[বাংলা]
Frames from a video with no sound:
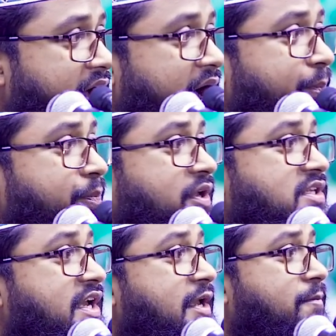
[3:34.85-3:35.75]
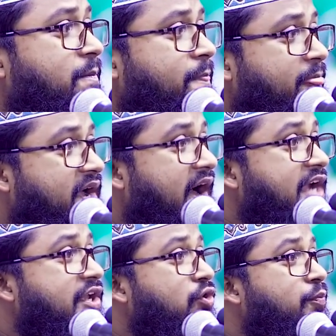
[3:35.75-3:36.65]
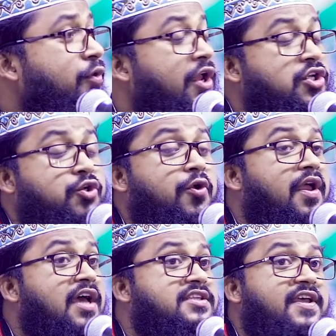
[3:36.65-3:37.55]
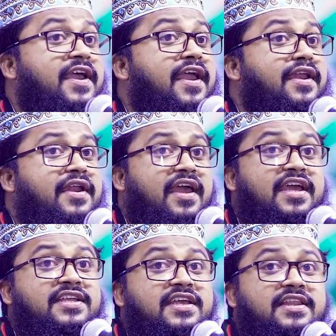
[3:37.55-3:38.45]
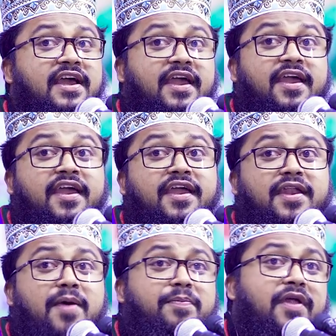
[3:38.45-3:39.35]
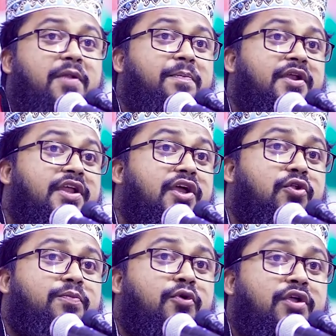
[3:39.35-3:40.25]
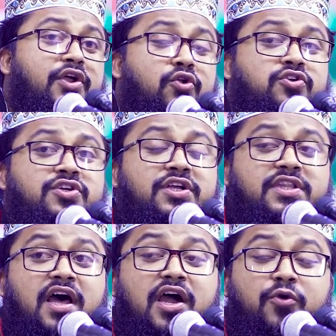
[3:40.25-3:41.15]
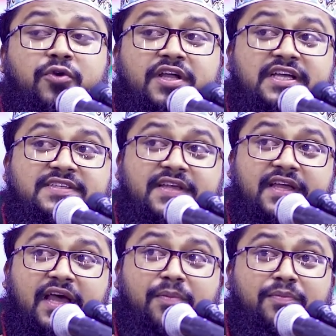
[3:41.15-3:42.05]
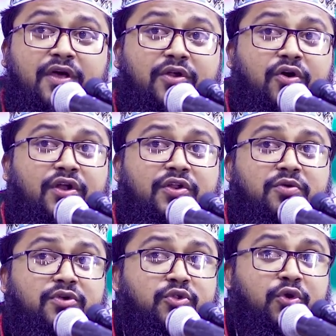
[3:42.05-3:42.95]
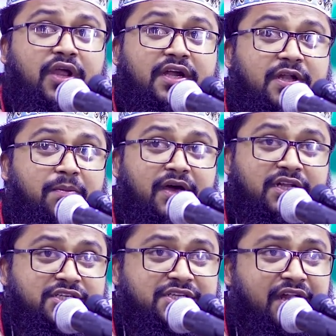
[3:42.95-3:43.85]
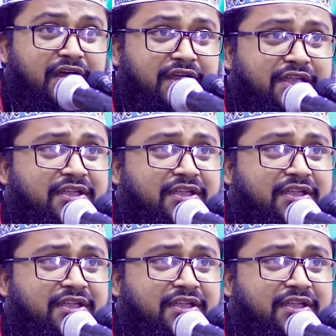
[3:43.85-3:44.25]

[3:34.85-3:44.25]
আপনি যে খাটের উপরে শুয়ে আছেন এই যে দেখেন আপনার পিঠের উপরে রসের দাগ উঠে গেছে আপনার ঘরের ভেতরে একটা বালিশ নাই